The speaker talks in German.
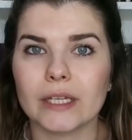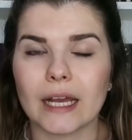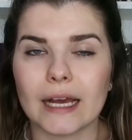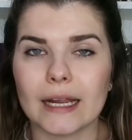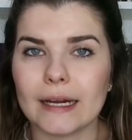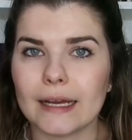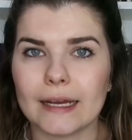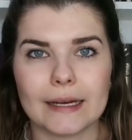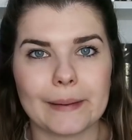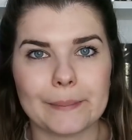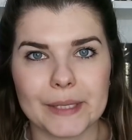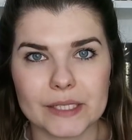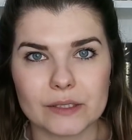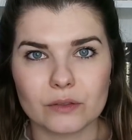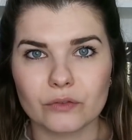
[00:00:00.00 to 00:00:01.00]
die aller
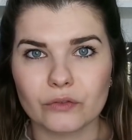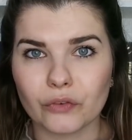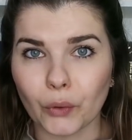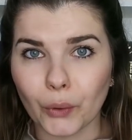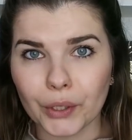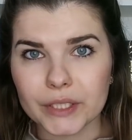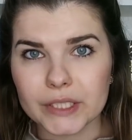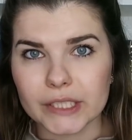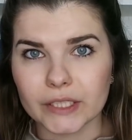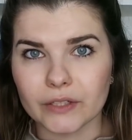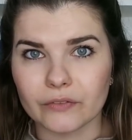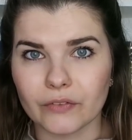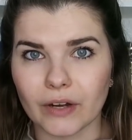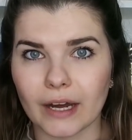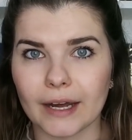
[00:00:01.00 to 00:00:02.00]
allerbesten
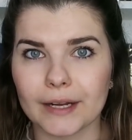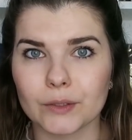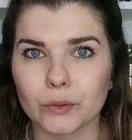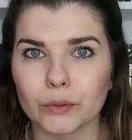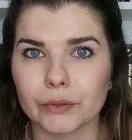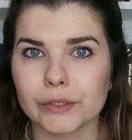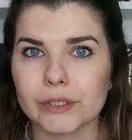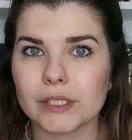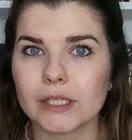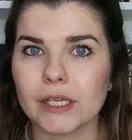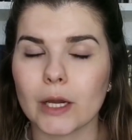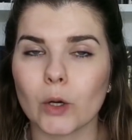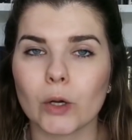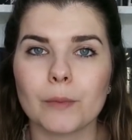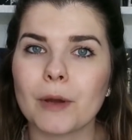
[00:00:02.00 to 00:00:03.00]
Freundinnen waren und
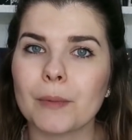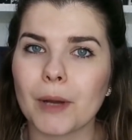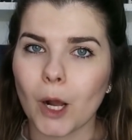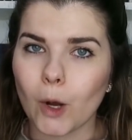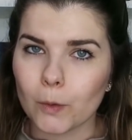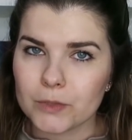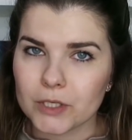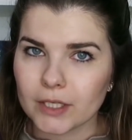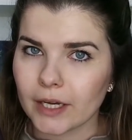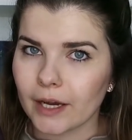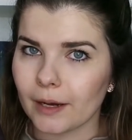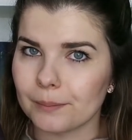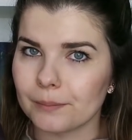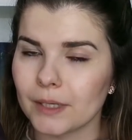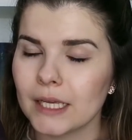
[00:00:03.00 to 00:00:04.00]
die auch immer behauptet
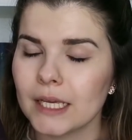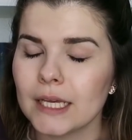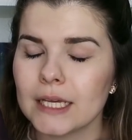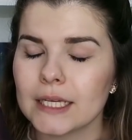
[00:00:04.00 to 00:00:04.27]
haben,